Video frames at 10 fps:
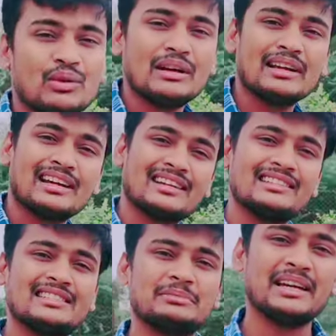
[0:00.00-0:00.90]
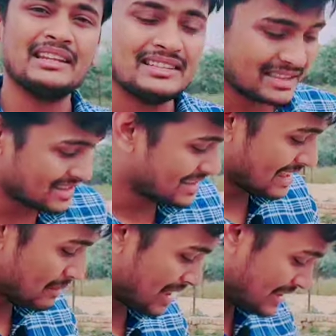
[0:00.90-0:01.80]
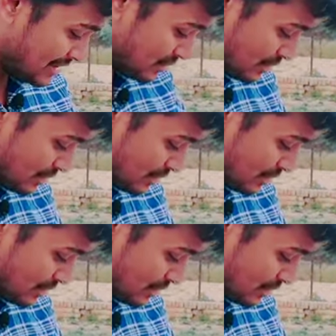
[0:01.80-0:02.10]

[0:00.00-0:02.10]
फोल्ड करने से पहले जैसे कि हमारी ये